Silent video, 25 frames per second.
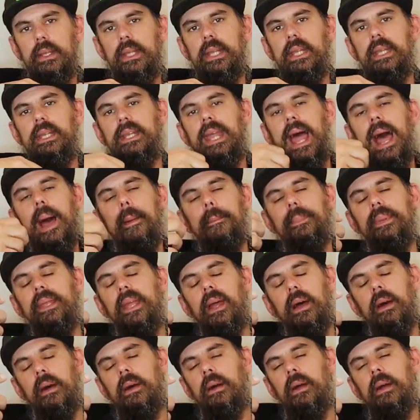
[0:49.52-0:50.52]
Ich habe
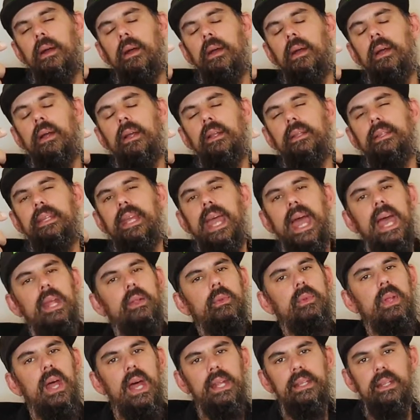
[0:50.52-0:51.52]
ja die ein
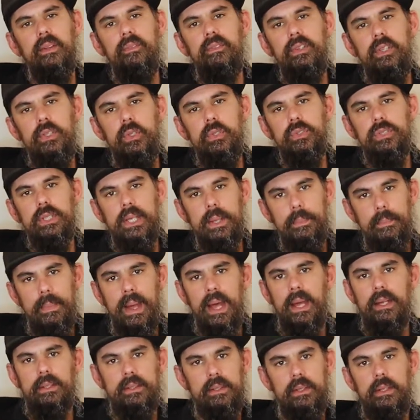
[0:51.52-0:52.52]
oder anderen Videos ja
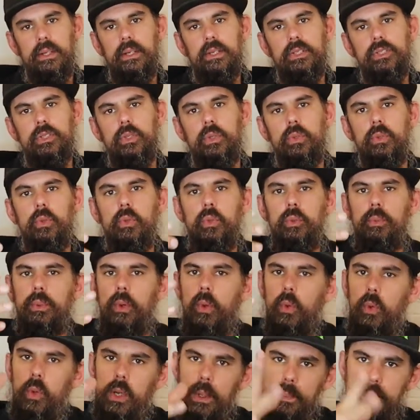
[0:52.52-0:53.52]
gemacht, ja, schon
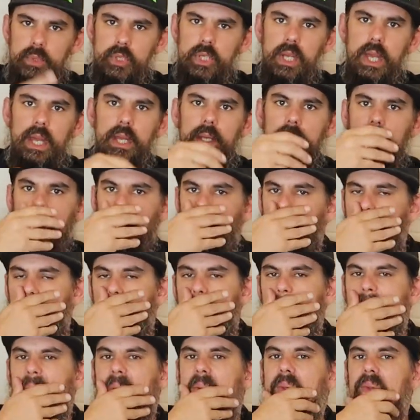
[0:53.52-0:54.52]
über Ölabscheider
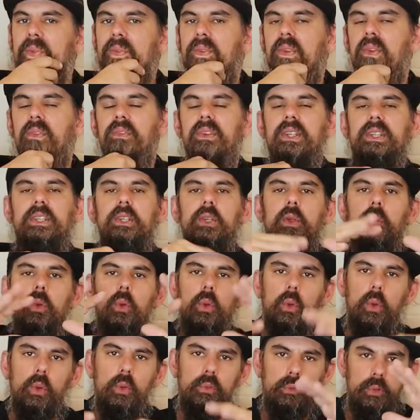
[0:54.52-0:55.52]
und wie wichtig
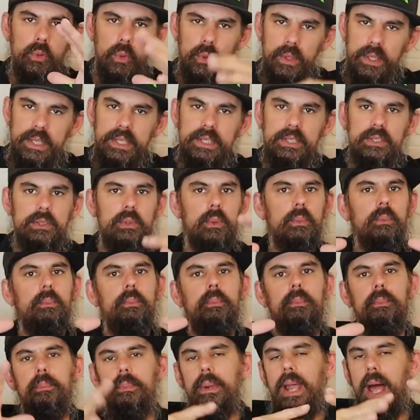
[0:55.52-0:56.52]
Ölrückführung ist
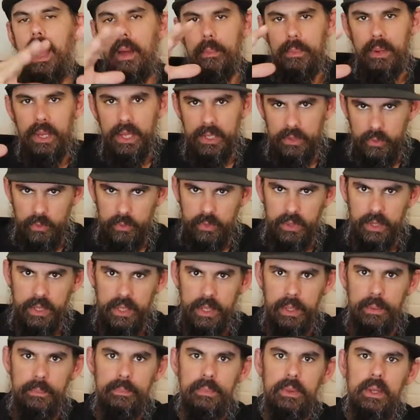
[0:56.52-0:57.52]
und bla bla hin und
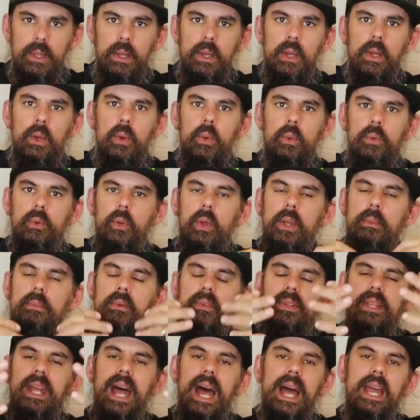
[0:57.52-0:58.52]
her und auch immer
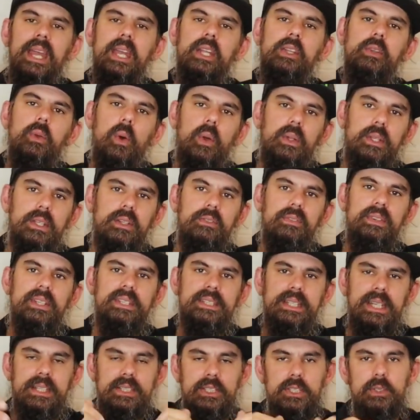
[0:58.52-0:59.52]
wieder angedeutet, wie
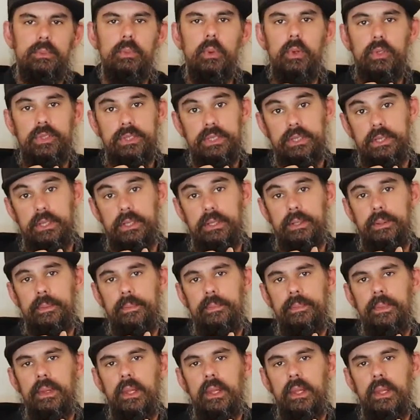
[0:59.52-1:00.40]
das Ganze zum Aussehen hat.